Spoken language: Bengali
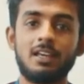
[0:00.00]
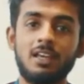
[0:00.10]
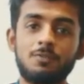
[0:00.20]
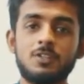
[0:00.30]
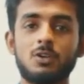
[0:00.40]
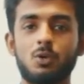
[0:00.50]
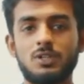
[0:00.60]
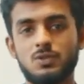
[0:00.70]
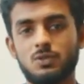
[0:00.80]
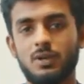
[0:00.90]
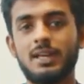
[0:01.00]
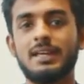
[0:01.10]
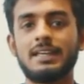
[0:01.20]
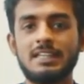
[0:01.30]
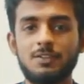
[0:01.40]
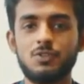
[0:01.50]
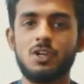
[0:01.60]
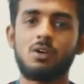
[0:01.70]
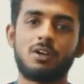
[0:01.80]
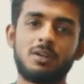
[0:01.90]
গিফটের কোড ইউজ করে গিফট
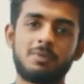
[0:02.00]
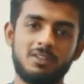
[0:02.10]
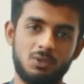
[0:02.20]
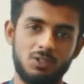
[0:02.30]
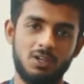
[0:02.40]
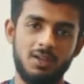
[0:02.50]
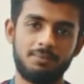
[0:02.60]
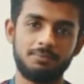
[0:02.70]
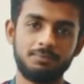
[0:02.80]
সহ অর্ডার প্লেস করতে হয়